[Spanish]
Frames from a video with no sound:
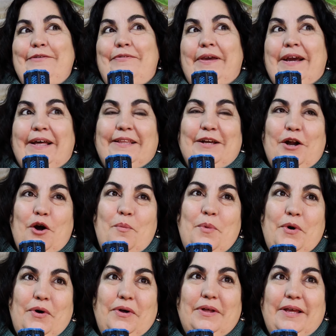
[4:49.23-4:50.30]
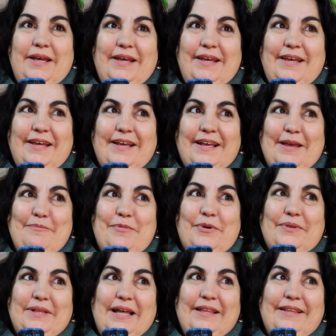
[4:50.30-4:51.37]
Y fíjate cómo, eh, qué
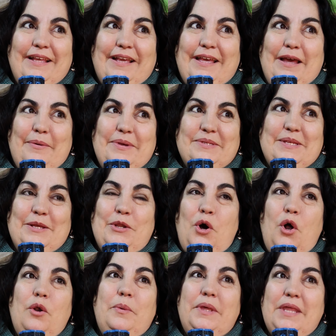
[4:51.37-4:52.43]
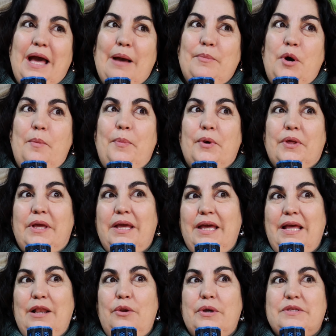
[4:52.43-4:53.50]
importante que a veces nos olvidamos por
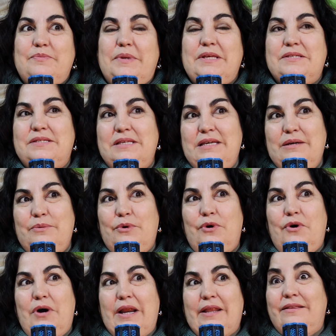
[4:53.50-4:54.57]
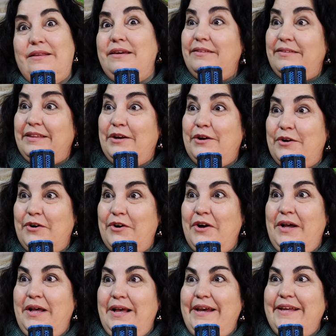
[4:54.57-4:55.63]
qué lo expresivo,
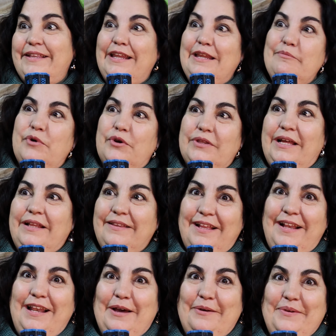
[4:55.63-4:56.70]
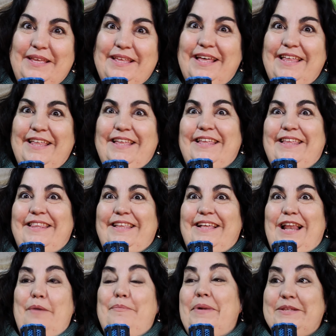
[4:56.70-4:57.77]
artístico, es tan importante en la vida
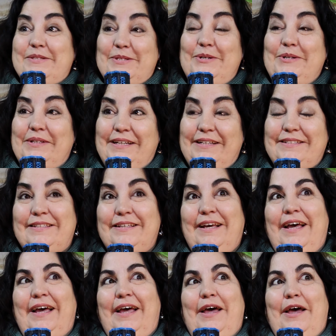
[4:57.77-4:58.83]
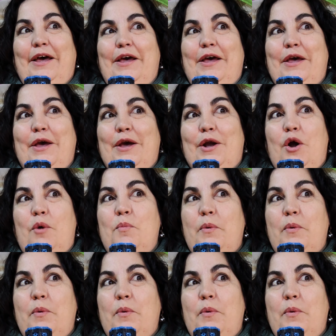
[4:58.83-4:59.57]
de, las personas. Eh,